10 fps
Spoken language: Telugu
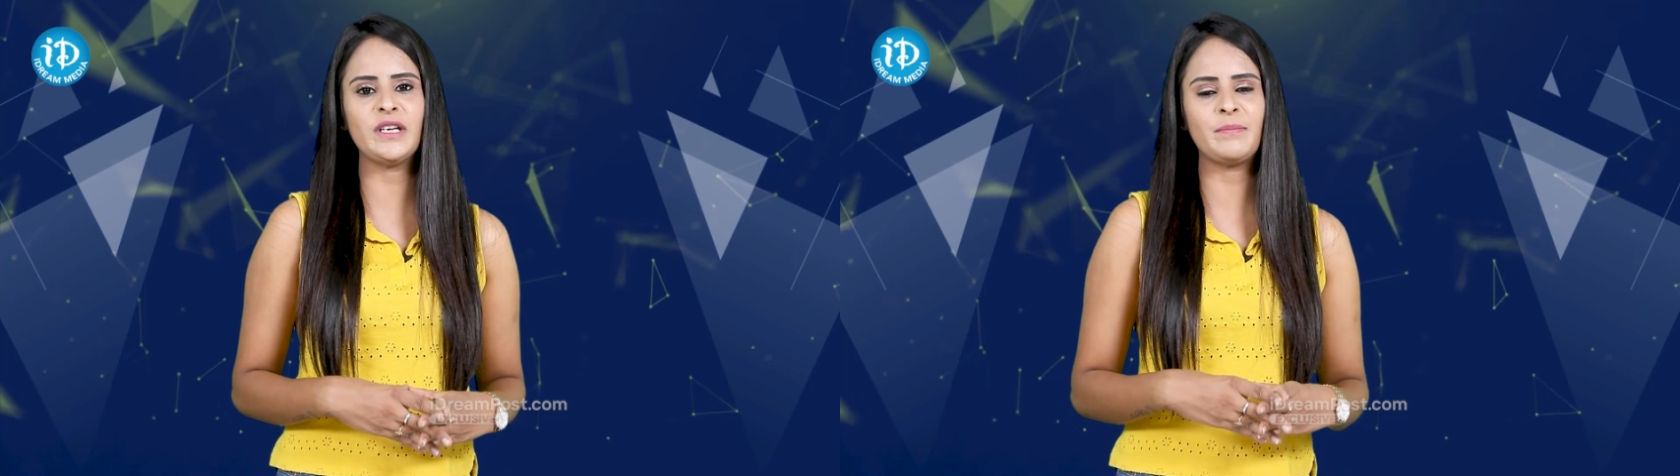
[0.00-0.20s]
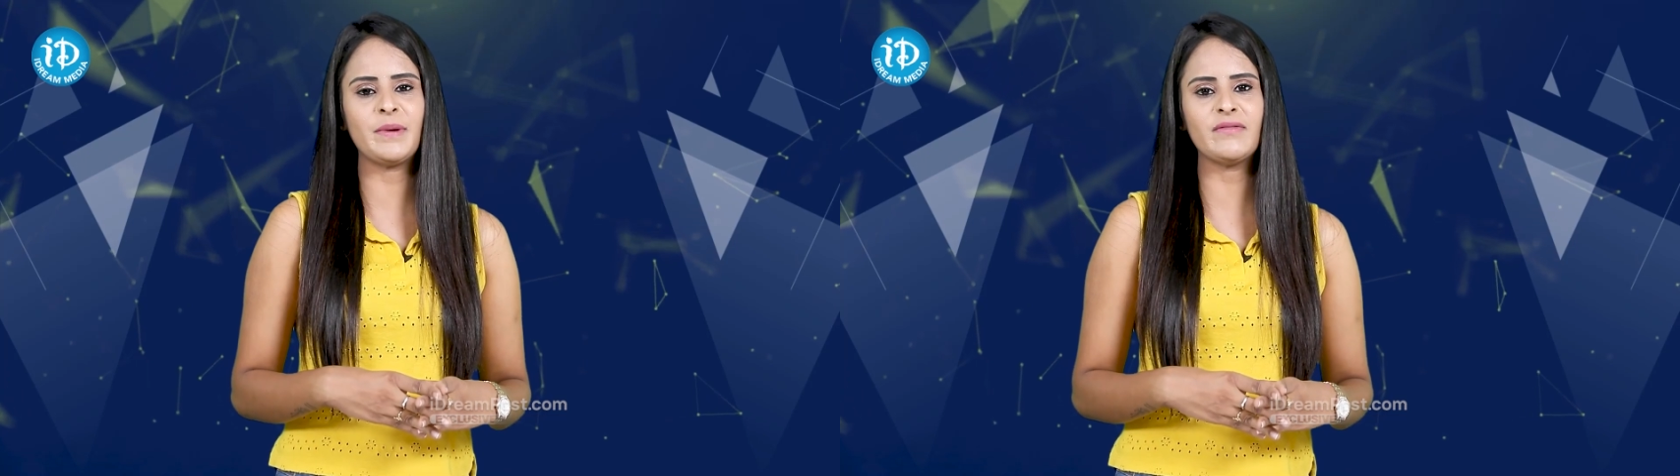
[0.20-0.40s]

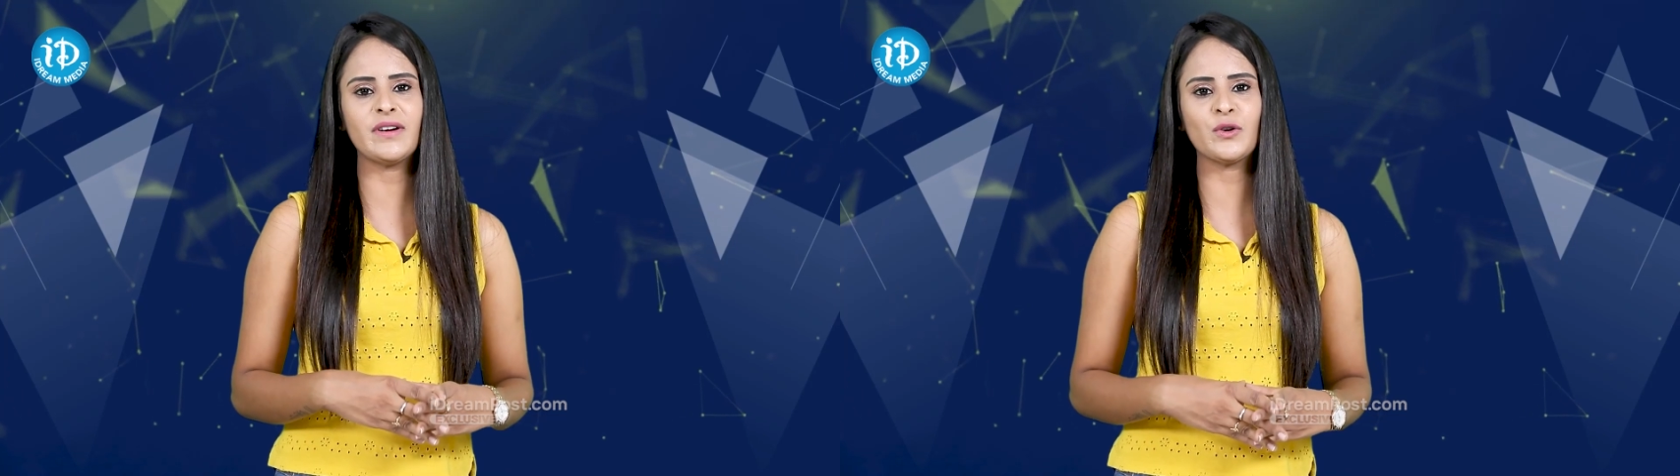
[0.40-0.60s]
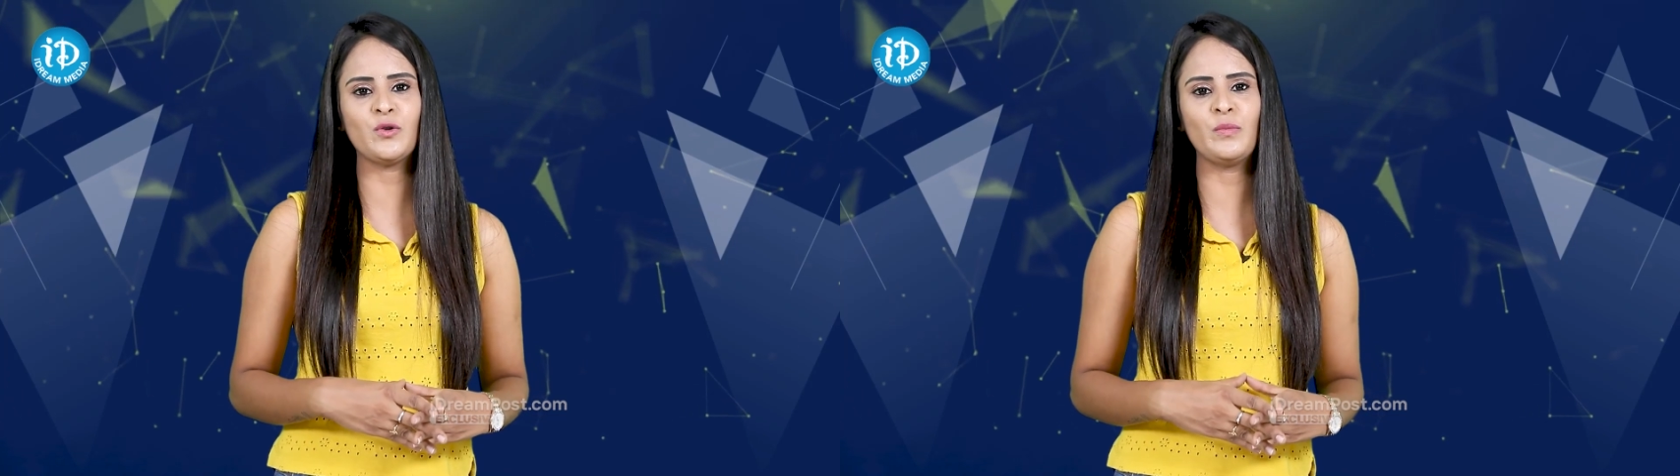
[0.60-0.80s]
ఇప్పటి
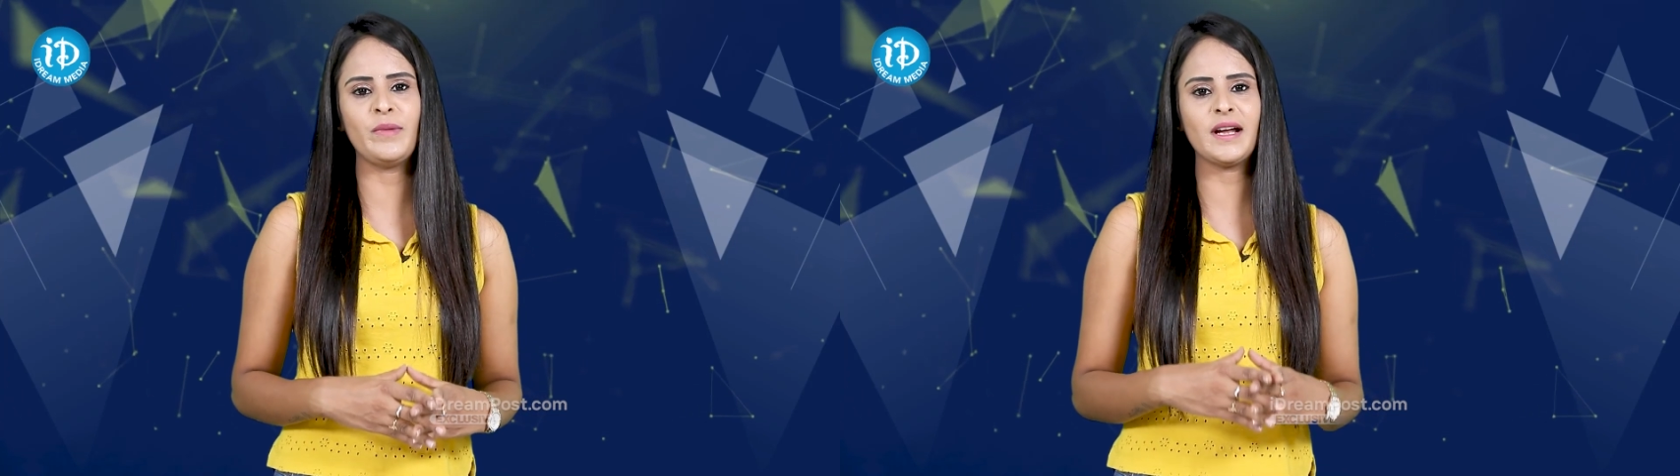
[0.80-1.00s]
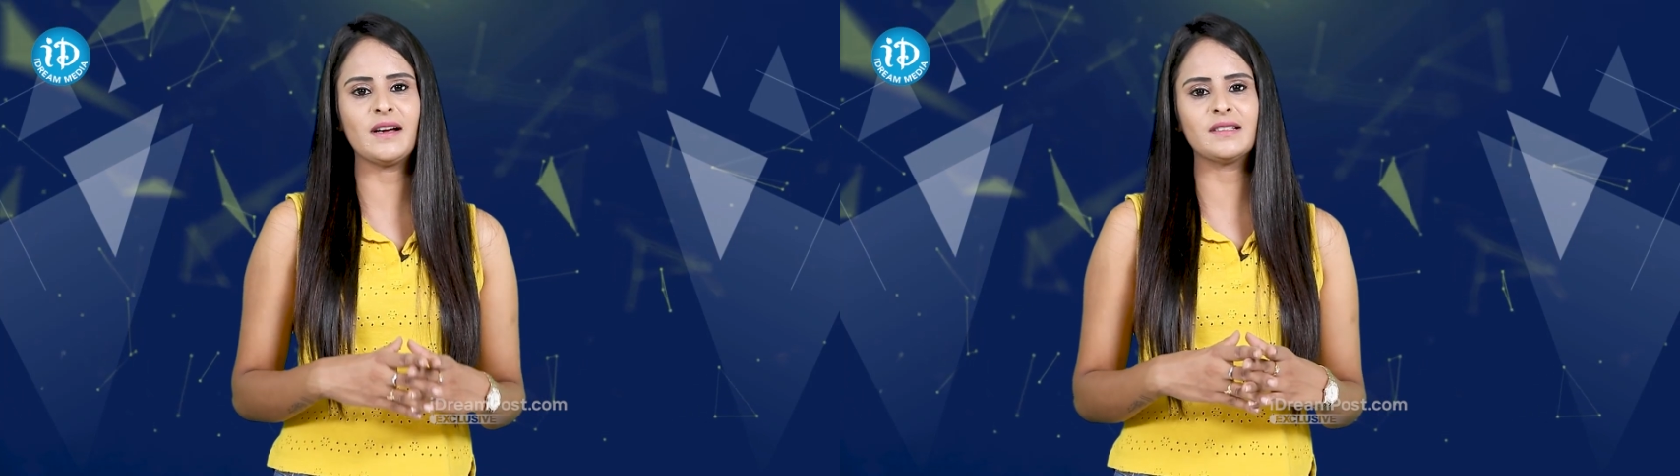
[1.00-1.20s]
వరకు
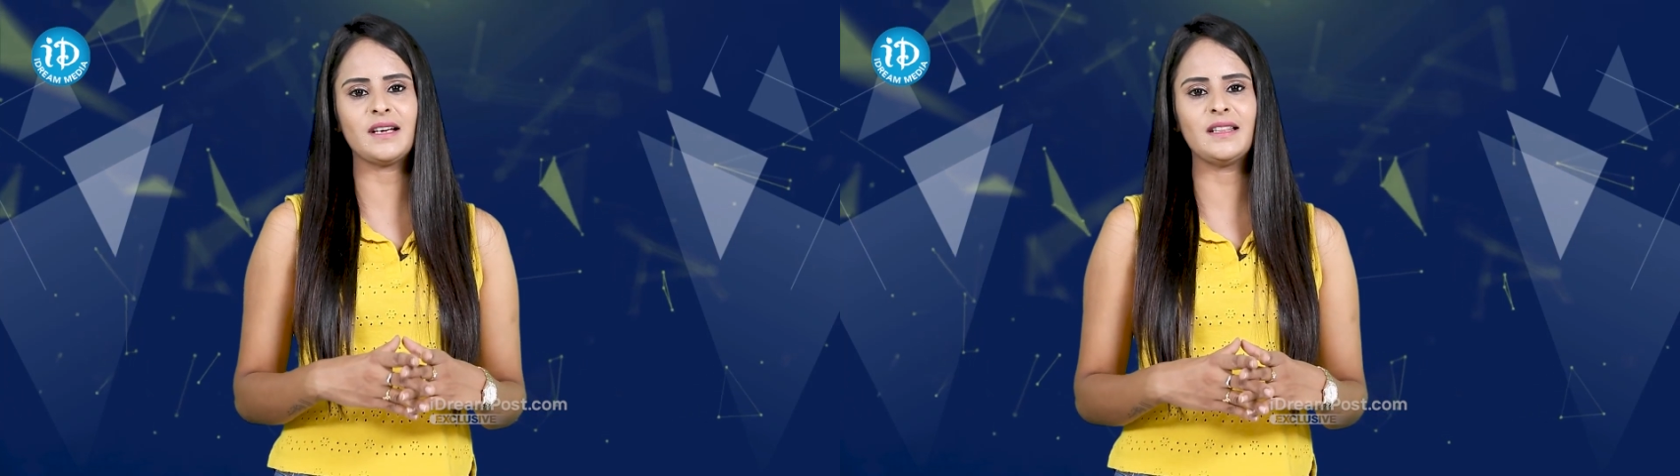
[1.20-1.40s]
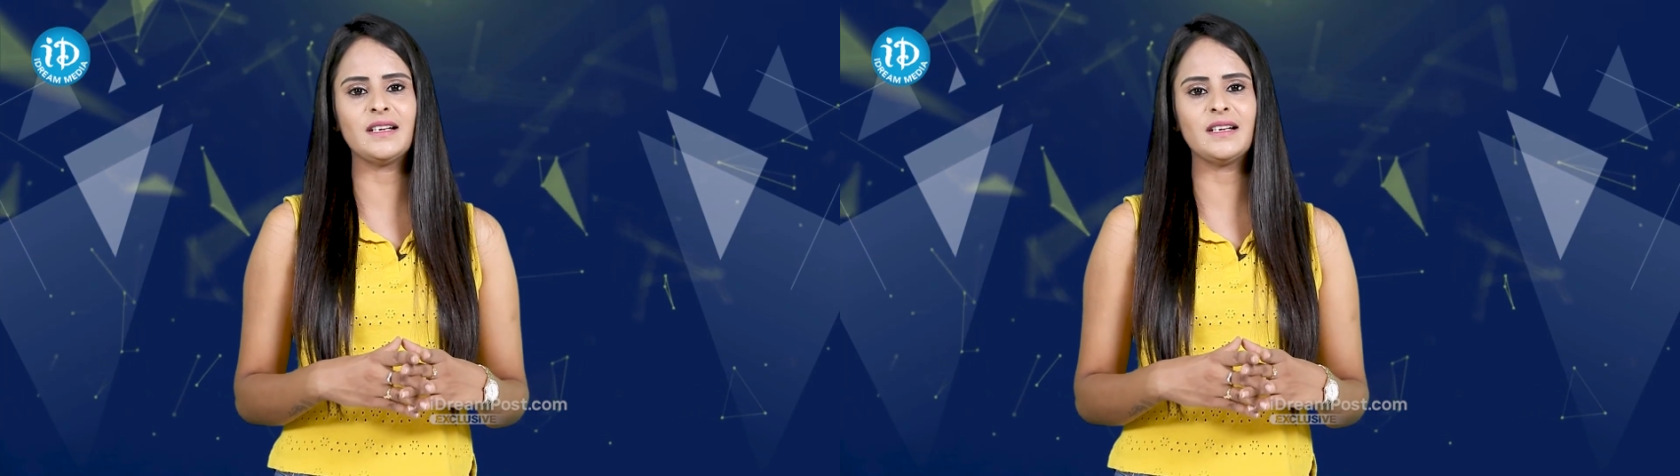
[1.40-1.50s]
మేకర్స్